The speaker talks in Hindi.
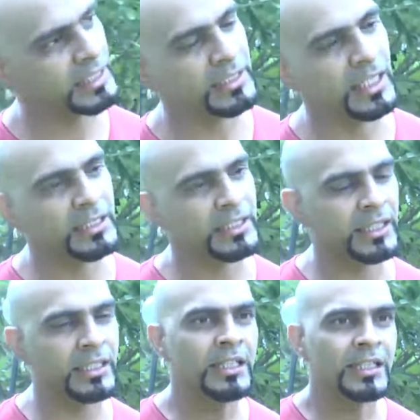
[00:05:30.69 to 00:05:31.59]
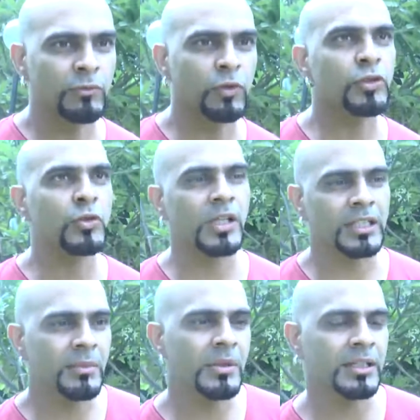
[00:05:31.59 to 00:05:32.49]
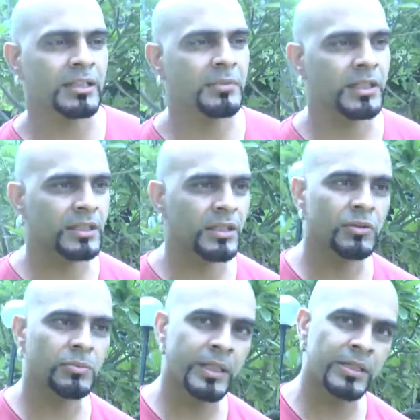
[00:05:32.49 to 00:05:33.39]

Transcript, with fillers: साथ गा देते हैं वो शुरू करता है मैं ख़त्म करता हूँ